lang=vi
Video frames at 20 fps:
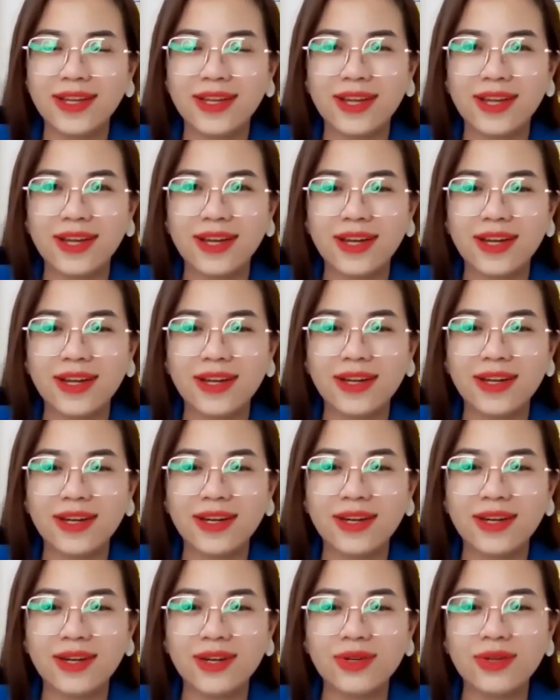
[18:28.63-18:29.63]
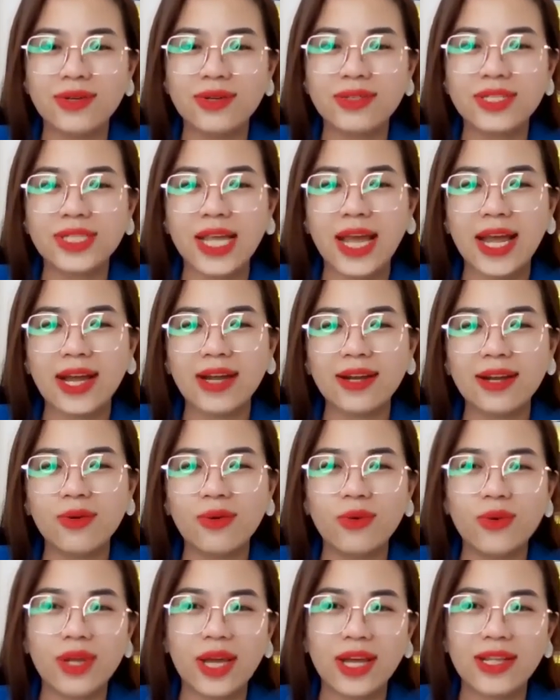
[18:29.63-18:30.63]
à, à, rồi sáng
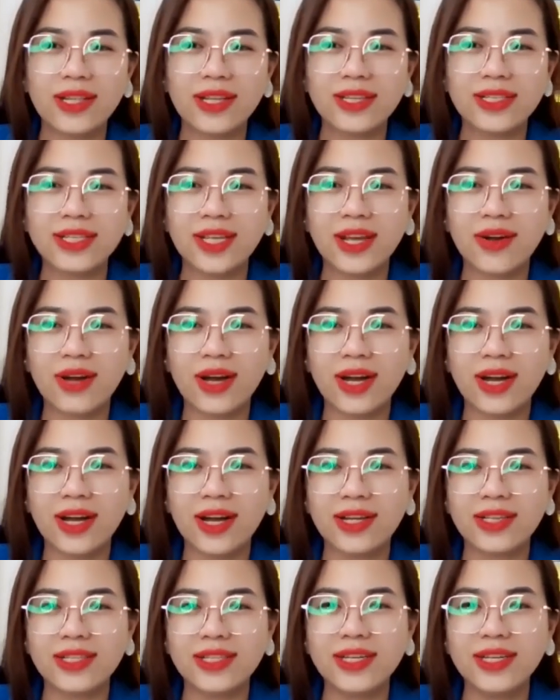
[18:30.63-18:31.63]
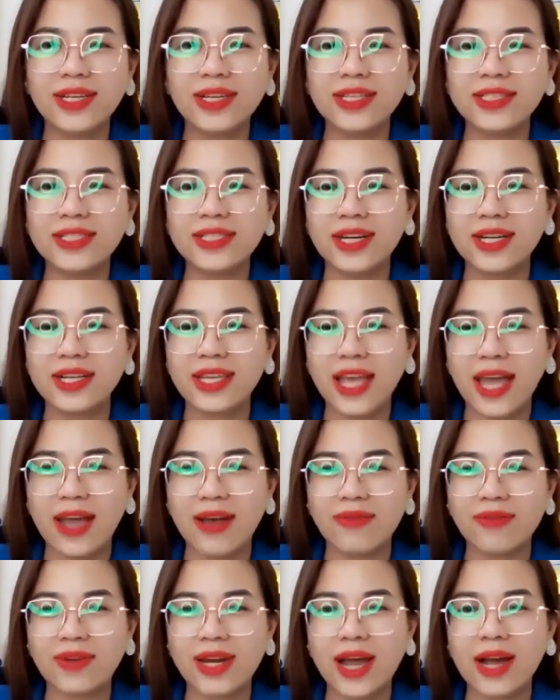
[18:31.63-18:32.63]
ngủ dậy thì sao ạ à, nhìn lên trần
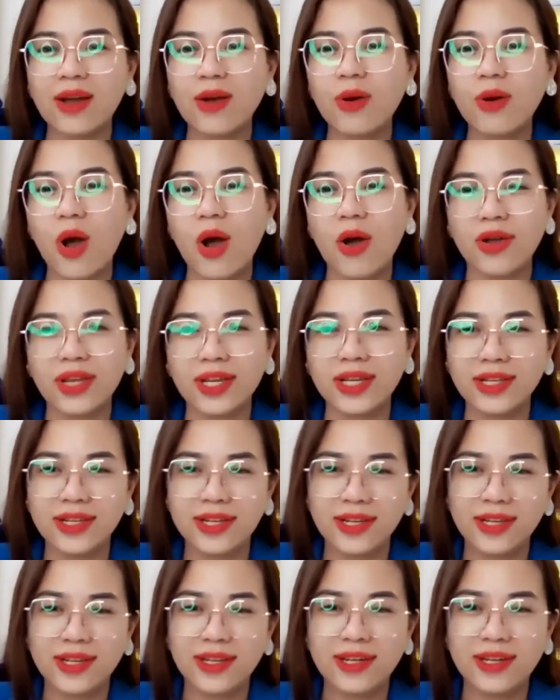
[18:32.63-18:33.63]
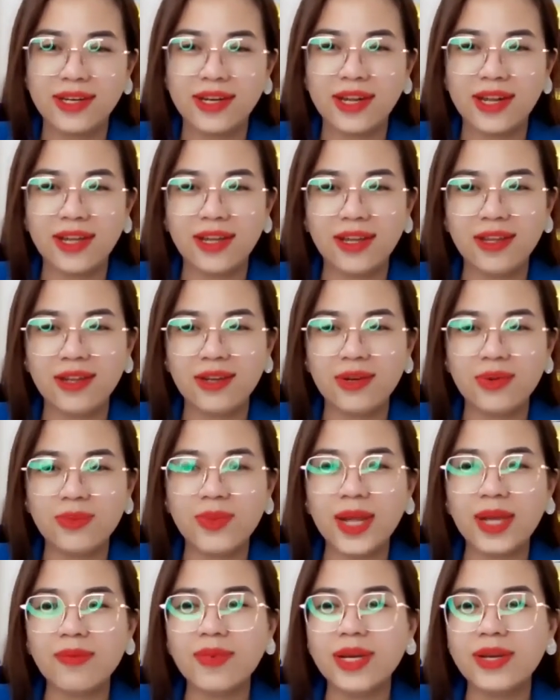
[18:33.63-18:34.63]
nhà và đặt câu hỏi hết đấy
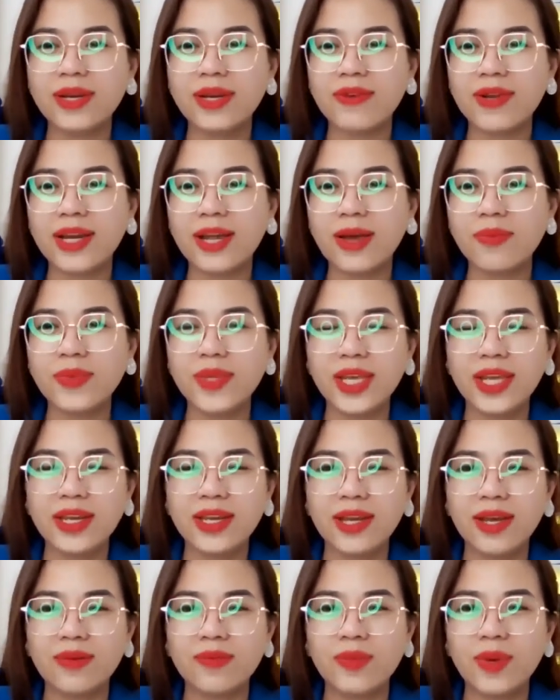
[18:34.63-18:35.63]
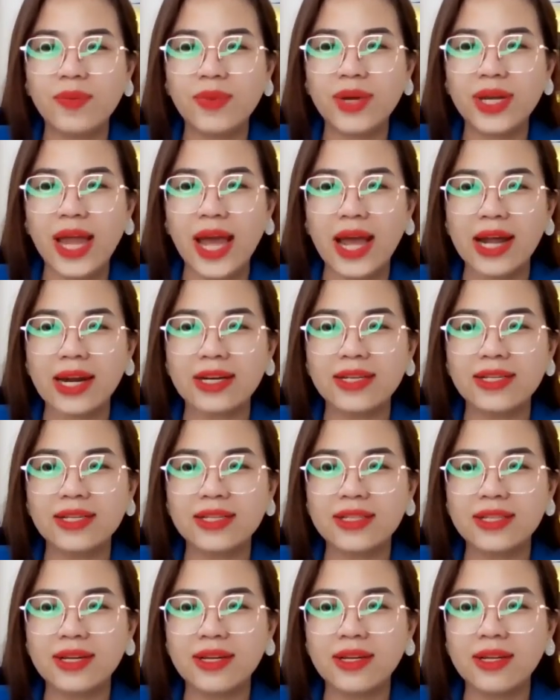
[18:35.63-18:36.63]
hôm nay mình phải làm gì để mà mình đạt được
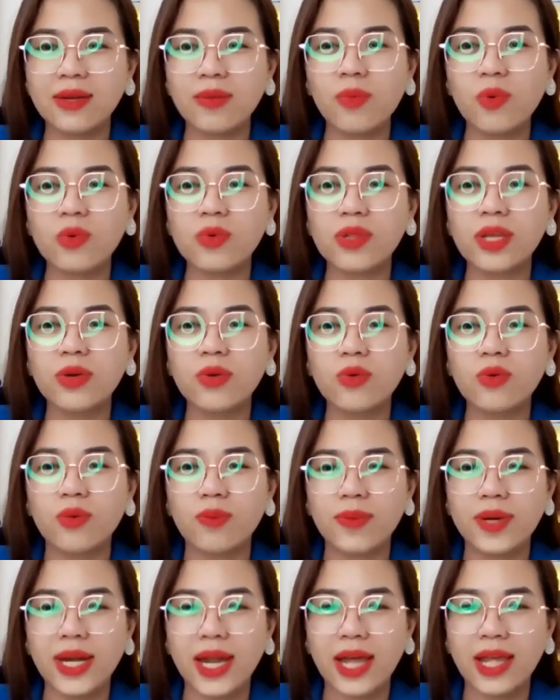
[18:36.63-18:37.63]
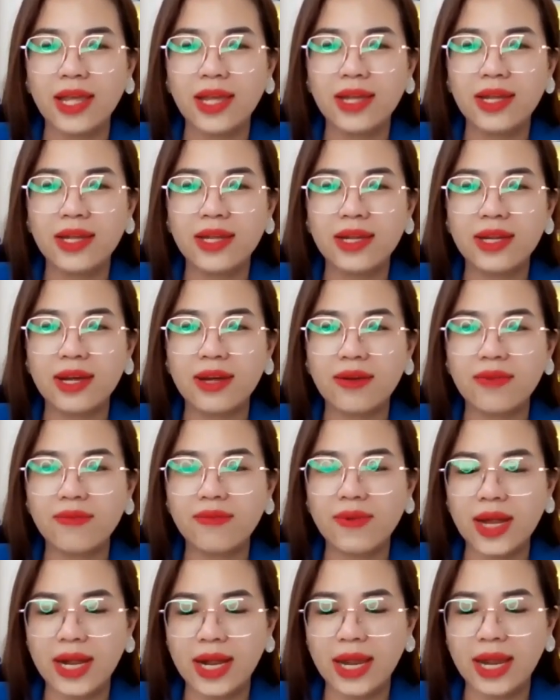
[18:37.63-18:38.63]
tới cái mục tiêu của mình đây à,
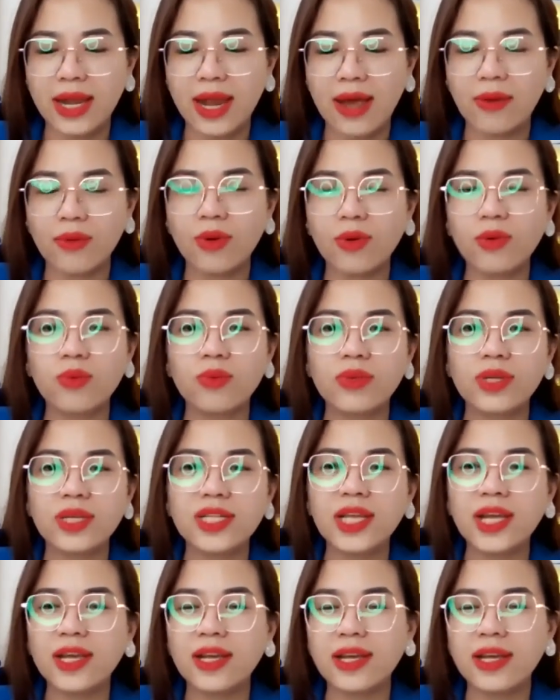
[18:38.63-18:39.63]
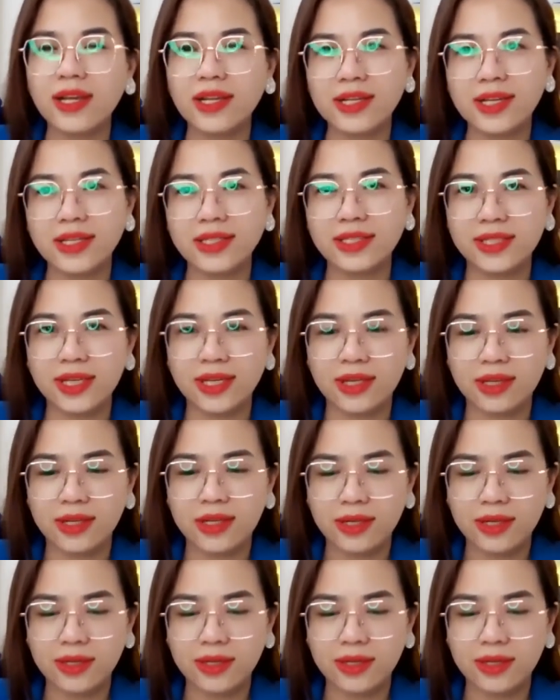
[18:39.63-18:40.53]
và ngày nào nó cũng như thế hết các anh chị